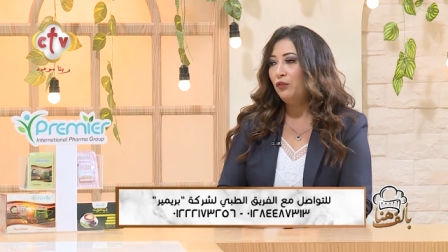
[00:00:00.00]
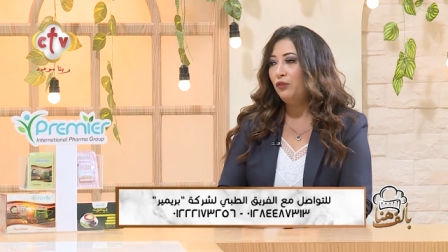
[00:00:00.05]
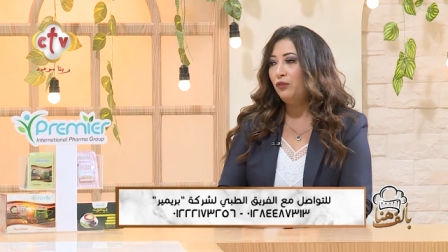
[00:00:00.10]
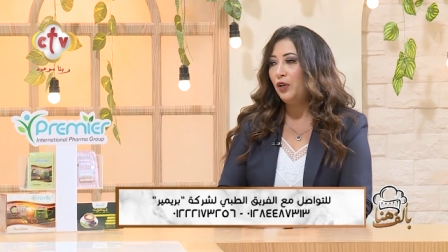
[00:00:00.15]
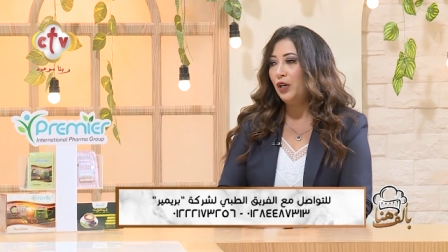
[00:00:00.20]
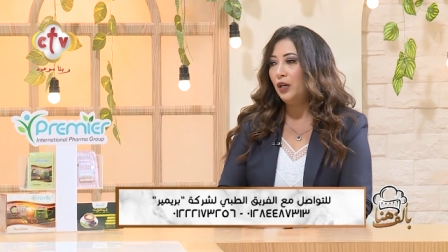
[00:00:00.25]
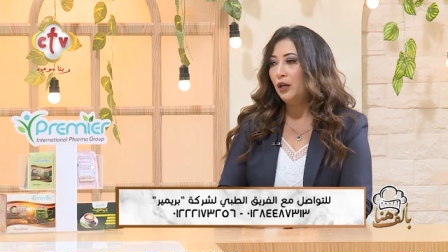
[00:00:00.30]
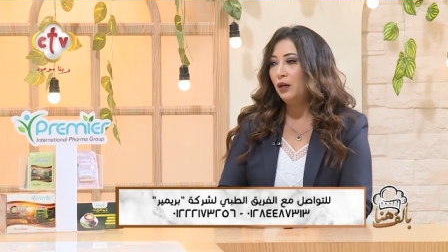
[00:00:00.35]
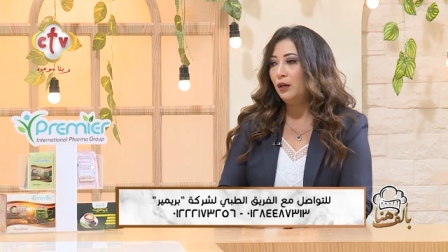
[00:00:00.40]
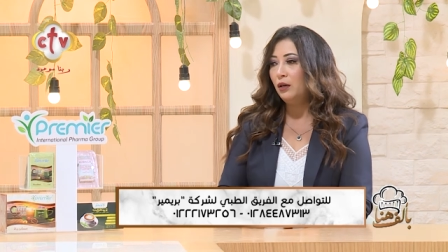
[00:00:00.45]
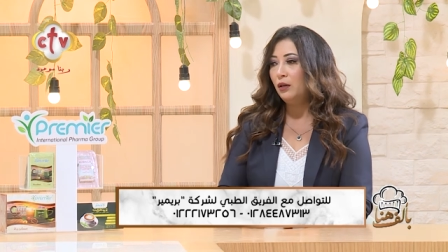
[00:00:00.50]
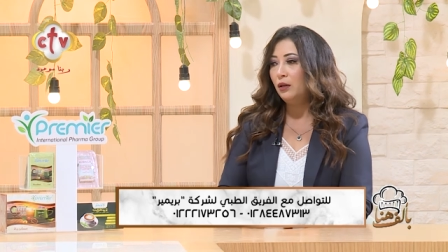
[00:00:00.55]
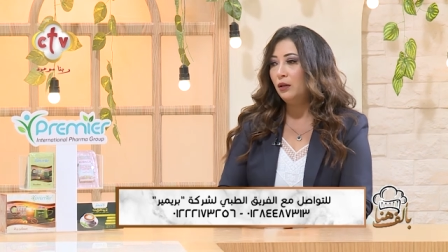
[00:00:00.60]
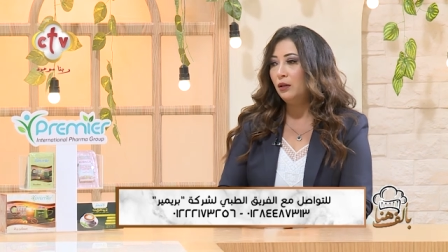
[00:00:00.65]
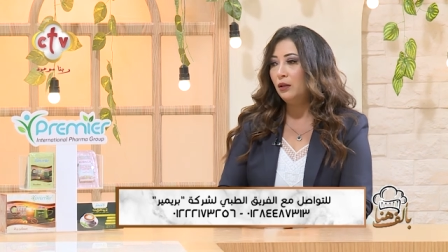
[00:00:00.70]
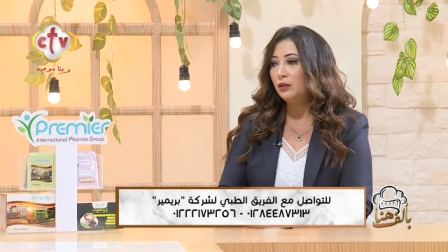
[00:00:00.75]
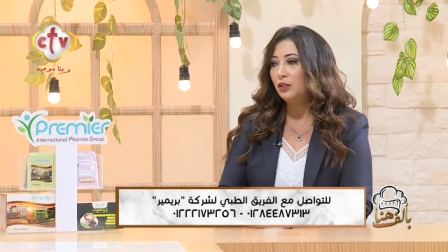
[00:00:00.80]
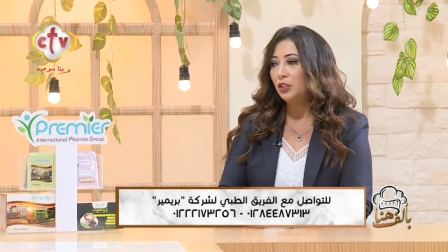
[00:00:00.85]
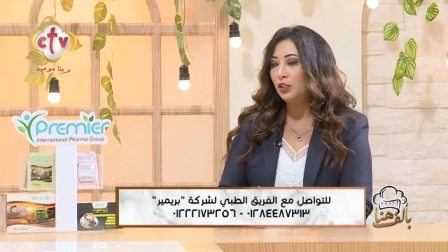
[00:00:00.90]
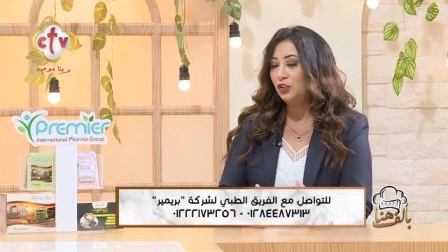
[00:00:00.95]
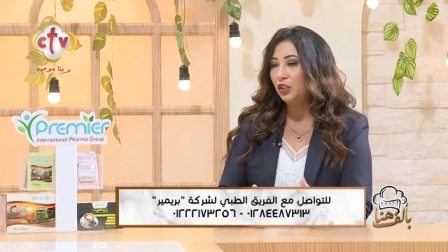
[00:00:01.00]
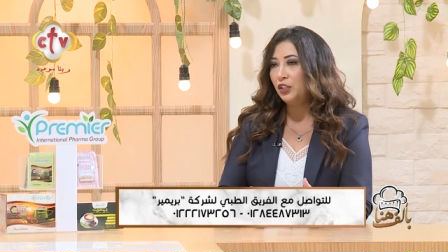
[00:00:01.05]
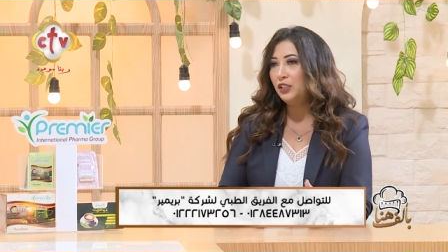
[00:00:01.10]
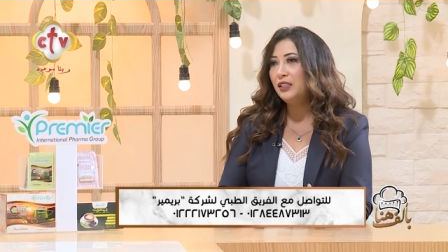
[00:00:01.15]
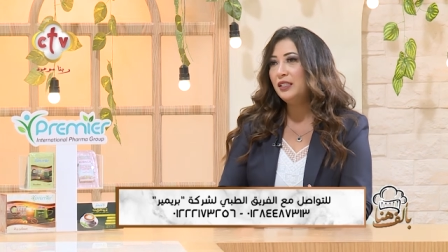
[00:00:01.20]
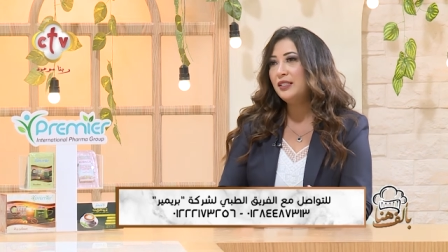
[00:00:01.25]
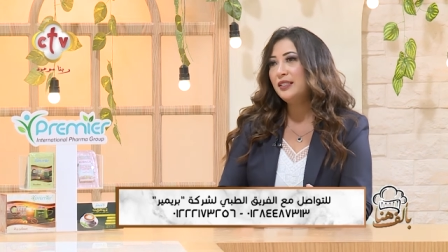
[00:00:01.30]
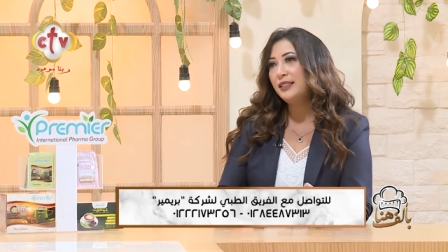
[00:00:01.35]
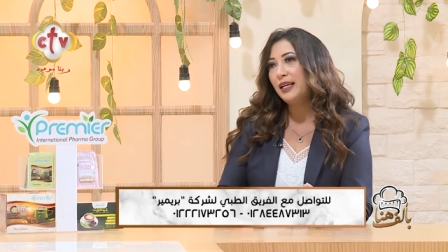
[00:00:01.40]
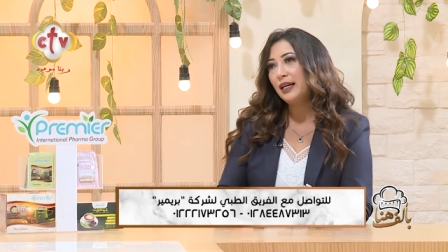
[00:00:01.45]
فتقدري
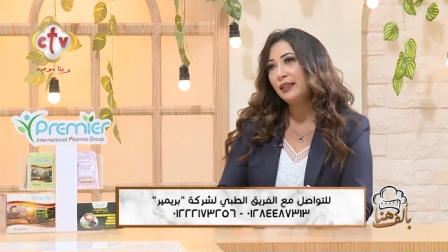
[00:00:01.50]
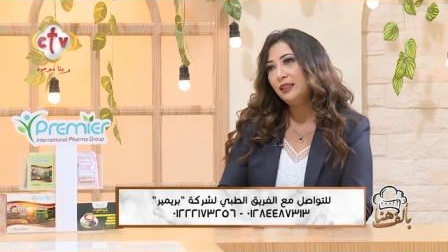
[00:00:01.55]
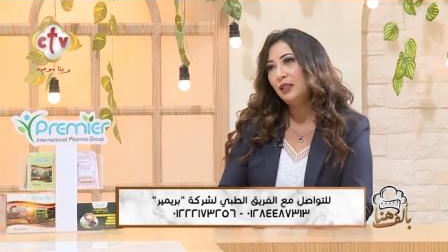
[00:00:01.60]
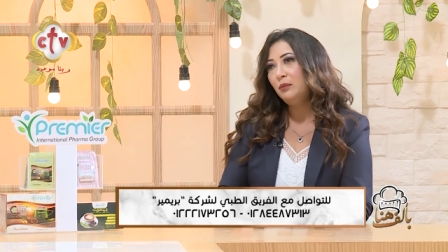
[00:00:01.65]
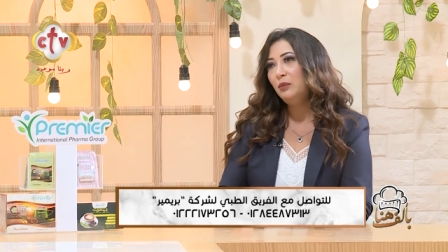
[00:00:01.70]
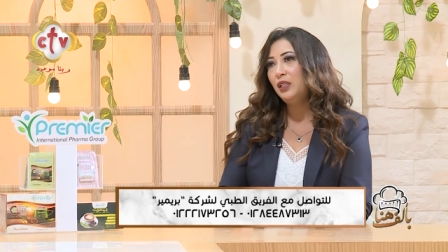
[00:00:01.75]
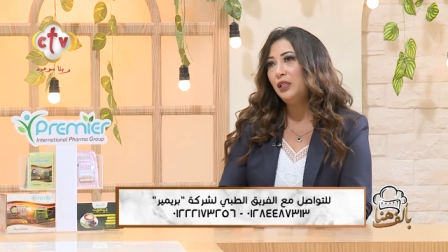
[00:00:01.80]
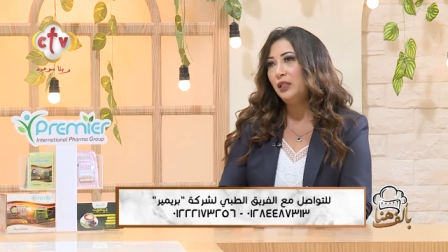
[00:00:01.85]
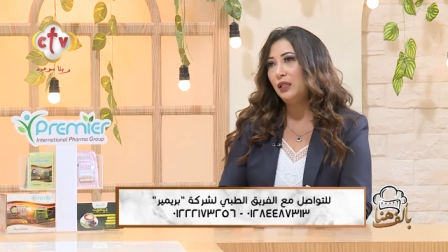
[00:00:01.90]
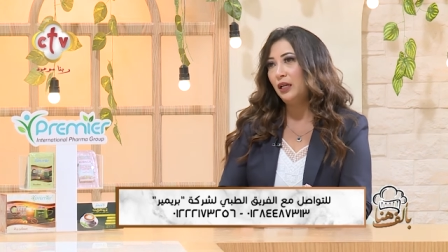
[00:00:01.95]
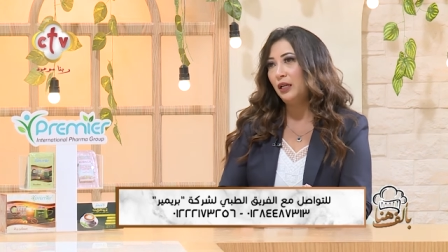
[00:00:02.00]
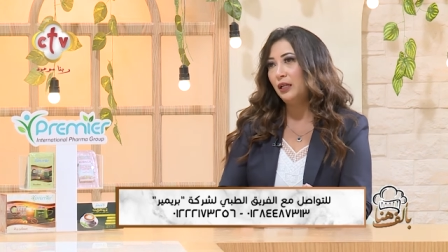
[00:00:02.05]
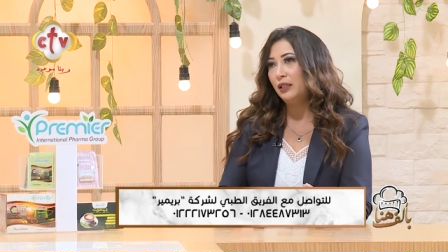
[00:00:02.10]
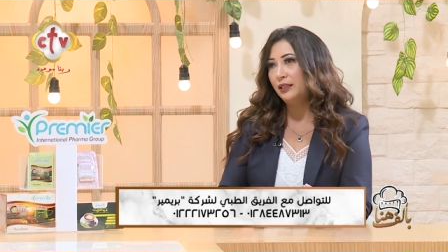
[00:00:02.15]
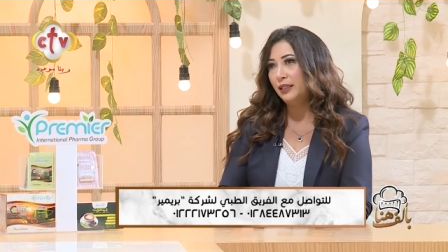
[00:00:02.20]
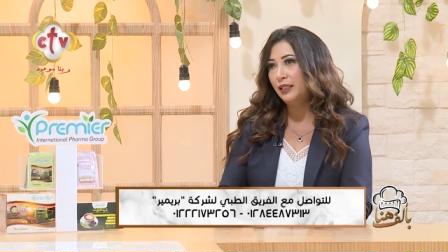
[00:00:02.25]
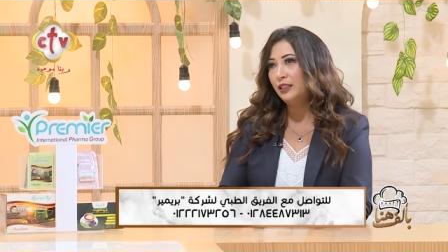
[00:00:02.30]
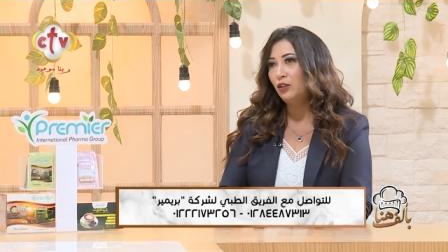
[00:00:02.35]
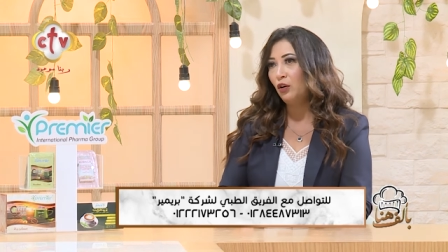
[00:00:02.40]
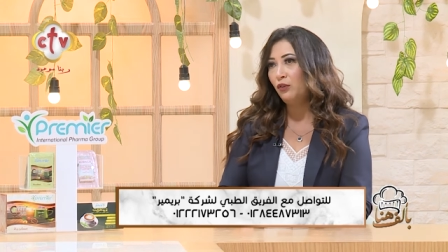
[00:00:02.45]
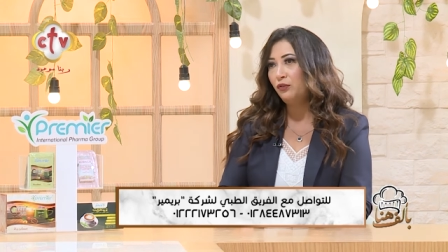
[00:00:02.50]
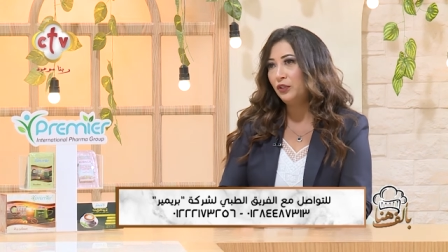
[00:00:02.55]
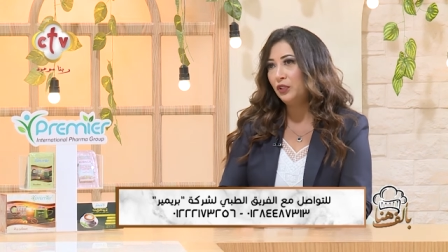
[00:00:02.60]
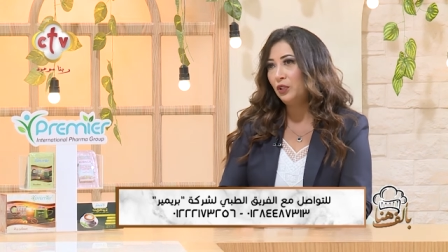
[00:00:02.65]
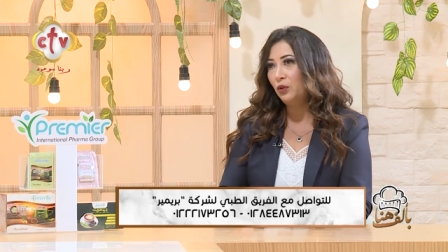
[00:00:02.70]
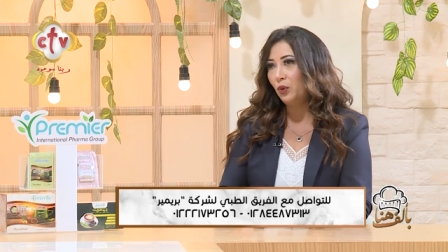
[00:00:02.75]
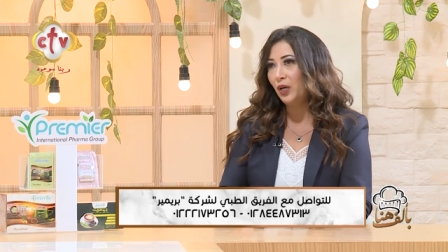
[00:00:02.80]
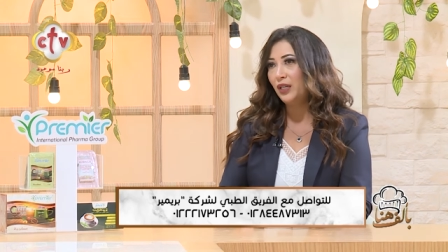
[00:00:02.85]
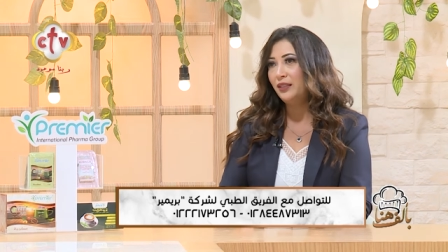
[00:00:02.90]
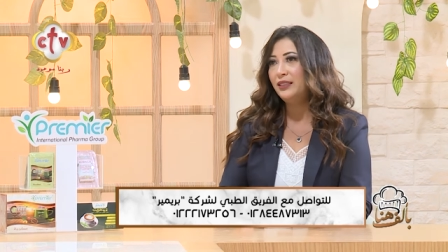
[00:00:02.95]
تستخدمي الجرين كوفي
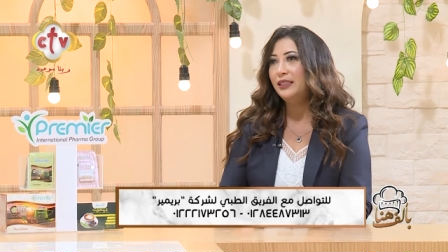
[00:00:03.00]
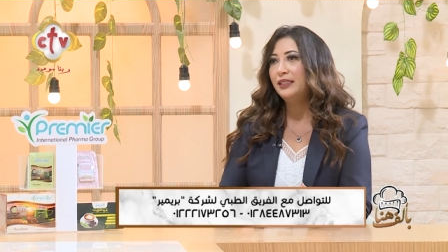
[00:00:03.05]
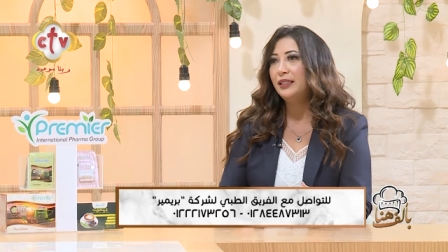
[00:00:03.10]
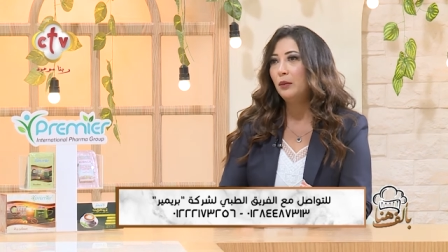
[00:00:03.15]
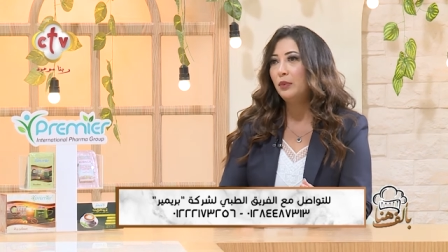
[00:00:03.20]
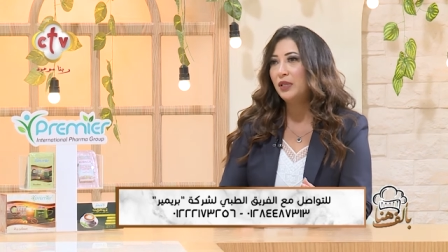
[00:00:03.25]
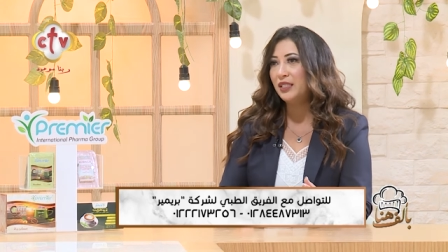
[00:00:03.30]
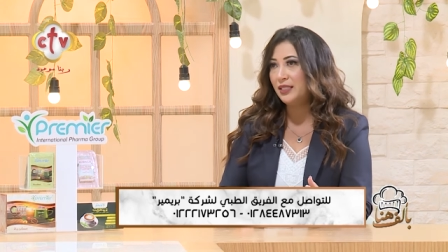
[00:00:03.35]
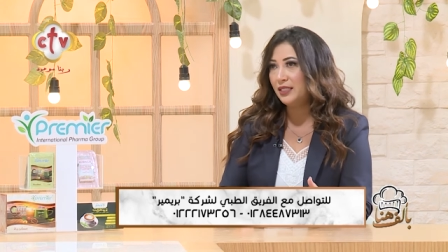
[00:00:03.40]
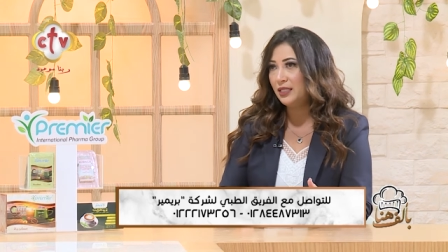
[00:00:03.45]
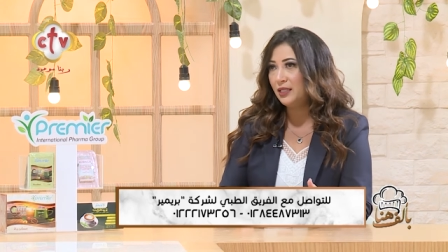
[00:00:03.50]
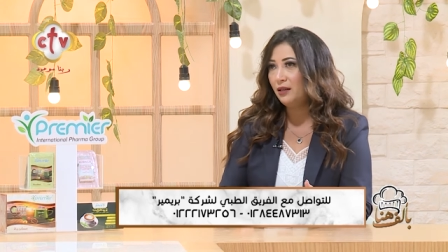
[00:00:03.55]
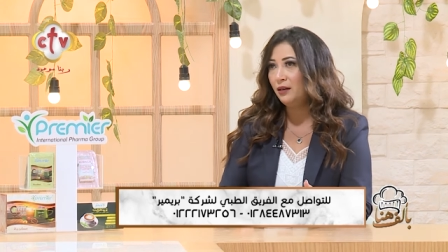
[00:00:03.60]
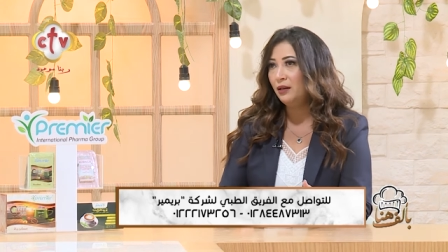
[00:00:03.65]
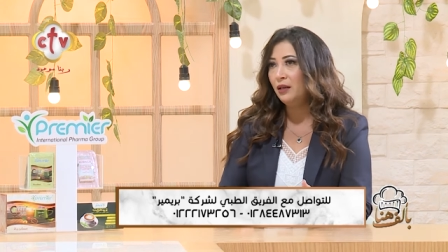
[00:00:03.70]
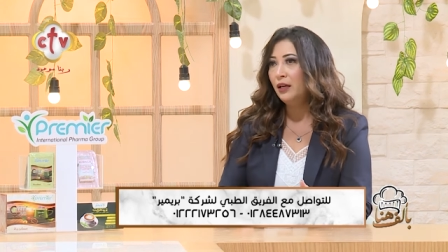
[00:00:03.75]
دلوقتي كبديل